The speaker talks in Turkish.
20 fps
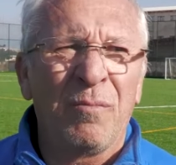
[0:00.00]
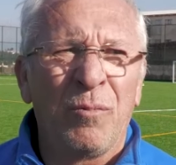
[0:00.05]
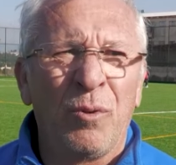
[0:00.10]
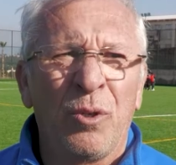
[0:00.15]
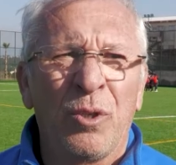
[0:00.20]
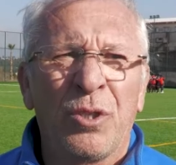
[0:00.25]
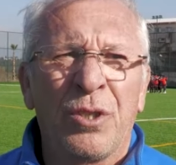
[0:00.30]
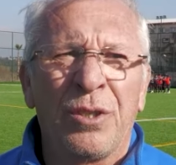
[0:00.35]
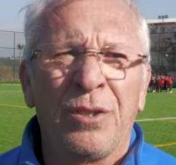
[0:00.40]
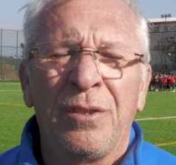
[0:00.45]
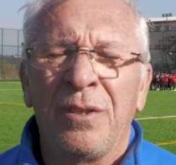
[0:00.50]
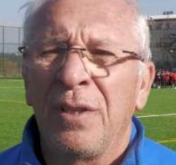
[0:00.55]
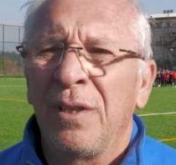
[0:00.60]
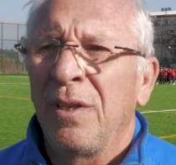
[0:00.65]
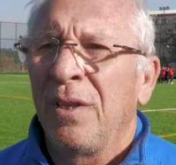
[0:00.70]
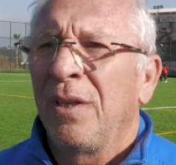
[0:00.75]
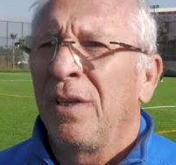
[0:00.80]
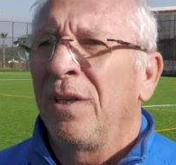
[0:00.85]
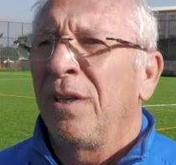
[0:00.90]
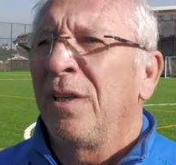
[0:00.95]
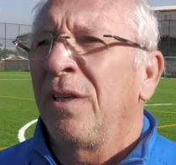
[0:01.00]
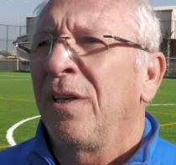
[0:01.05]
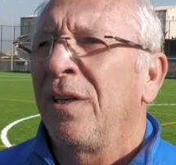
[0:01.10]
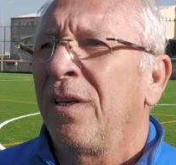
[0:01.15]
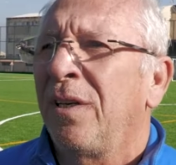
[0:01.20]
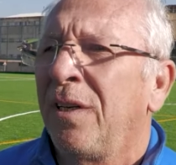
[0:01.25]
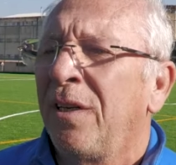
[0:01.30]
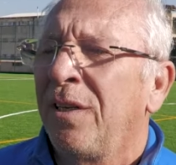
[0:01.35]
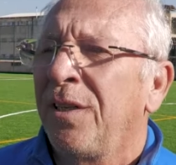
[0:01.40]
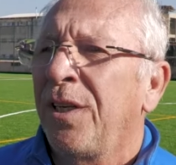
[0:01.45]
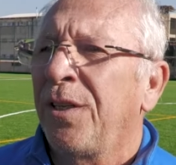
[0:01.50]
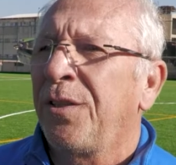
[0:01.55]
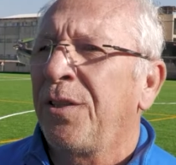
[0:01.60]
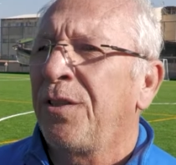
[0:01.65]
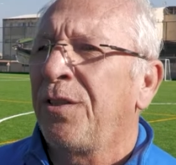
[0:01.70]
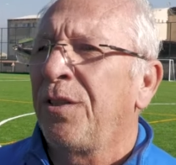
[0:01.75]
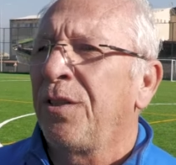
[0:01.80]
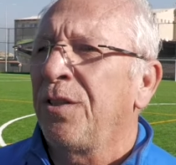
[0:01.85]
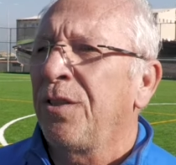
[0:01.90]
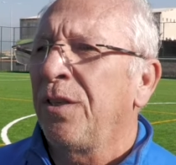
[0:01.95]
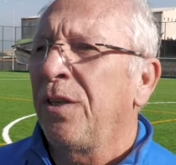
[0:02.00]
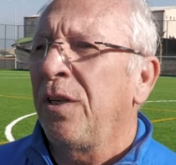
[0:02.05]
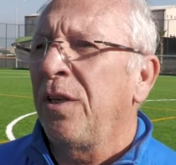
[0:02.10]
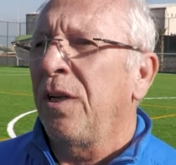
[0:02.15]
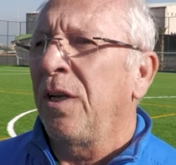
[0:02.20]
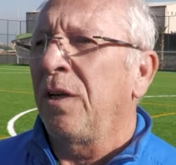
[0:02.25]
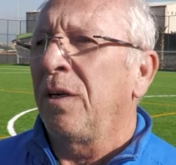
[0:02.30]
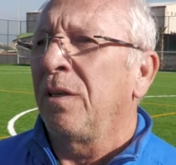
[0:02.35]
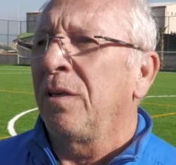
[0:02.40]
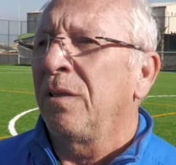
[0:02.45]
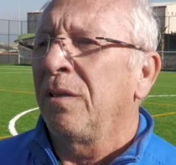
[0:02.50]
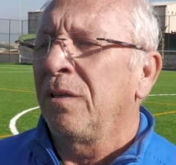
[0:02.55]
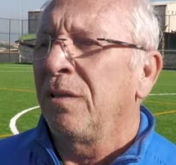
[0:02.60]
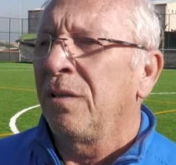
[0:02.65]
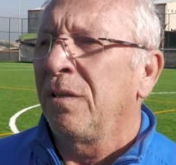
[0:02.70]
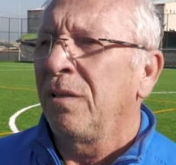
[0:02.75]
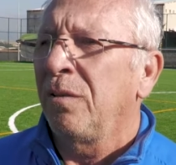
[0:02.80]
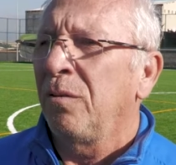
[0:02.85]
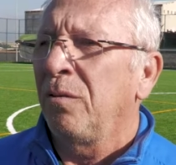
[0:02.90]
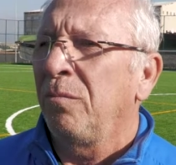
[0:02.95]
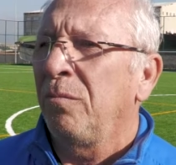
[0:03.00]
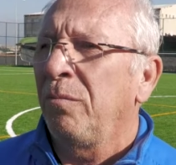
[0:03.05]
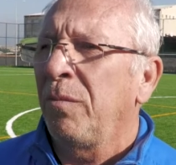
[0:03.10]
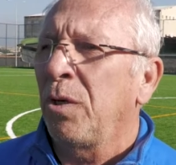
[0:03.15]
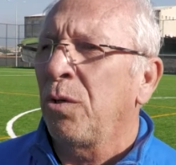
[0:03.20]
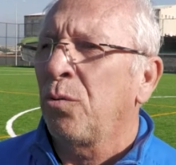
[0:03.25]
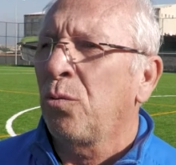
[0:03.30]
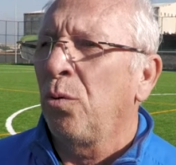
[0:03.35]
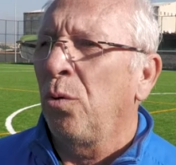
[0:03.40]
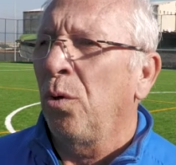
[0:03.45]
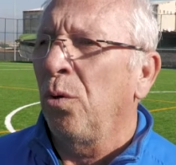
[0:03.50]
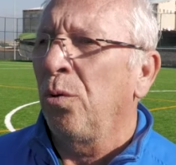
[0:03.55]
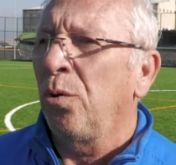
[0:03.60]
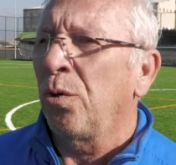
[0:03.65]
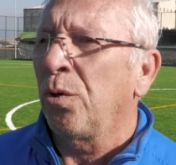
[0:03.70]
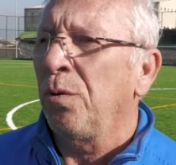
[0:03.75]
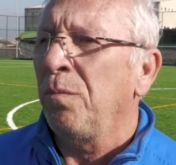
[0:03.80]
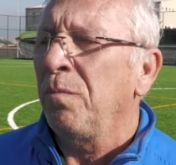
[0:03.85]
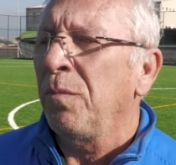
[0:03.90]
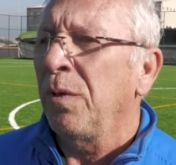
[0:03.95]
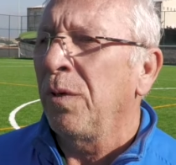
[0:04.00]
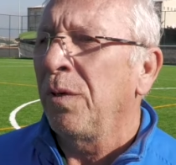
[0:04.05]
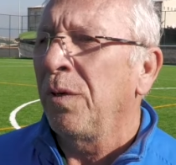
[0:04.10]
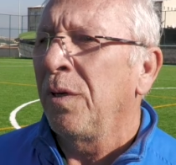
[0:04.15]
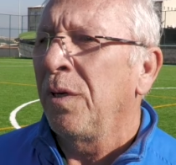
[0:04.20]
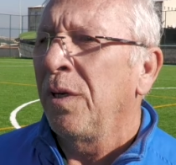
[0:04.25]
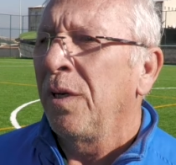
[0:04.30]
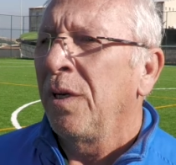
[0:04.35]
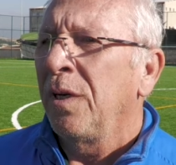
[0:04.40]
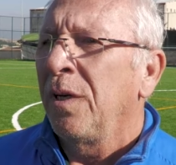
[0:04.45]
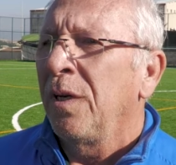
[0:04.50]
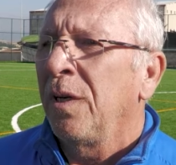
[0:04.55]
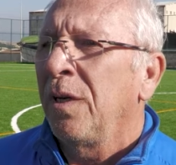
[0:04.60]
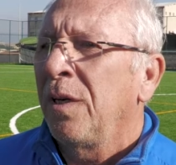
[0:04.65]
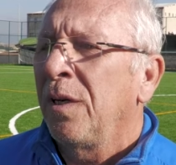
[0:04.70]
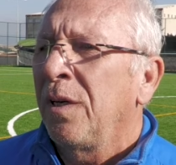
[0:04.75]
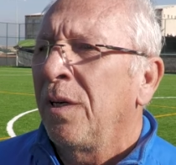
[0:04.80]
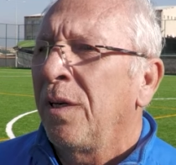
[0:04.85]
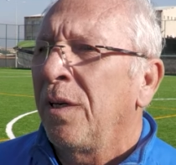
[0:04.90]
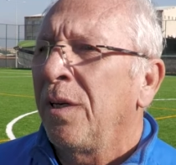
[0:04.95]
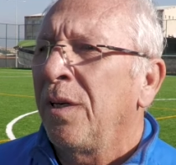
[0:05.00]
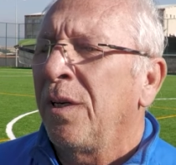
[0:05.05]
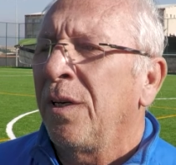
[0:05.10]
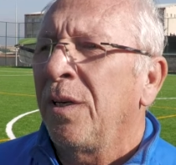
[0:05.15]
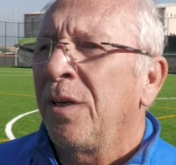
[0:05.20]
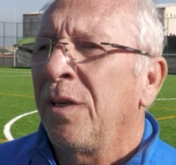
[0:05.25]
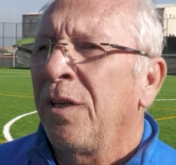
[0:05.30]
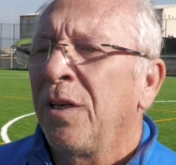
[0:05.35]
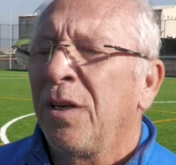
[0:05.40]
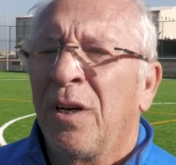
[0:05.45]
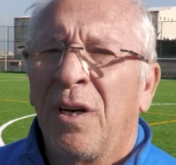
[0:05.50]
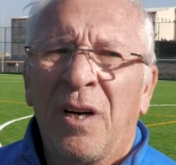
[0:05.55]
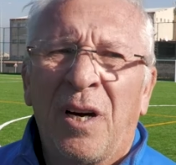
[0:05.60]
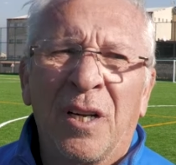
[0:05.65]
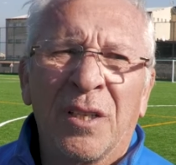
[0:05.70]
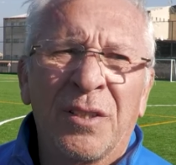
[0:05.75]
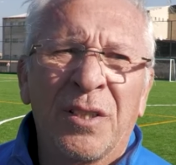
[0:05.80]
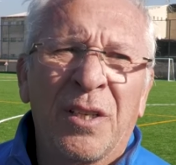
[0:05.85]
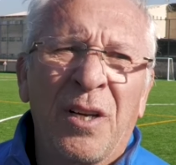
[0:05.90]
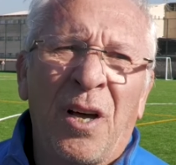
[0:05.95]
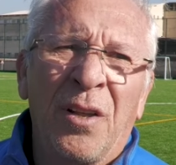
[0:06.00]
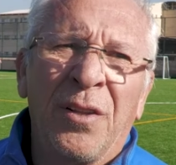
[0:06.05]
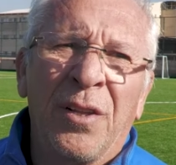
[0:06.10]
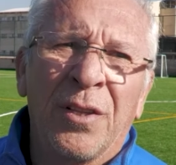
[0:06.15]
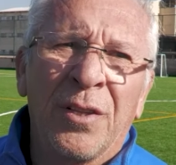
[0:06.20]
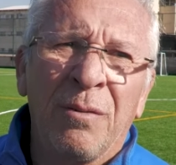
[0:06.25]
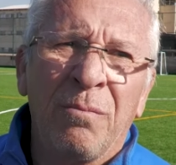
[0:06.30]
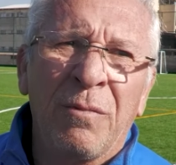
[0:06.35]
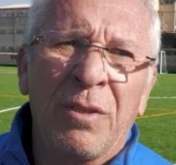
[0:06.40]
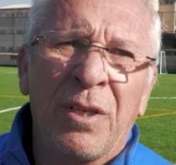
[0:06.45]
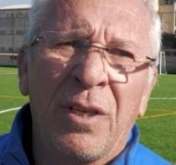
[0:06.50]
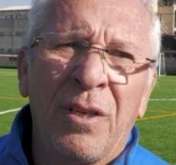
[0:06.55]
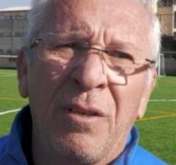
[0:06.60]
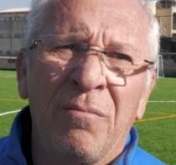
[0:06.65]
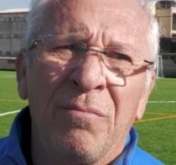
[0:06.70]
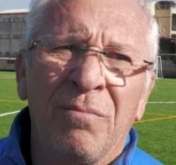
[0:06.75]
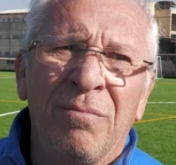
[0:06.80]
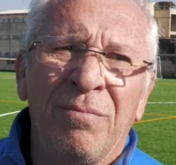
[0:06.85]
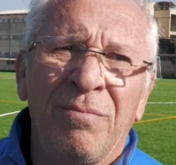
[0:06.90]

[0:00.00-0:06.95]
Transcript: bu işin e, yetiştiriciliğiyle meşgul oluyorum. E, artık anladım ki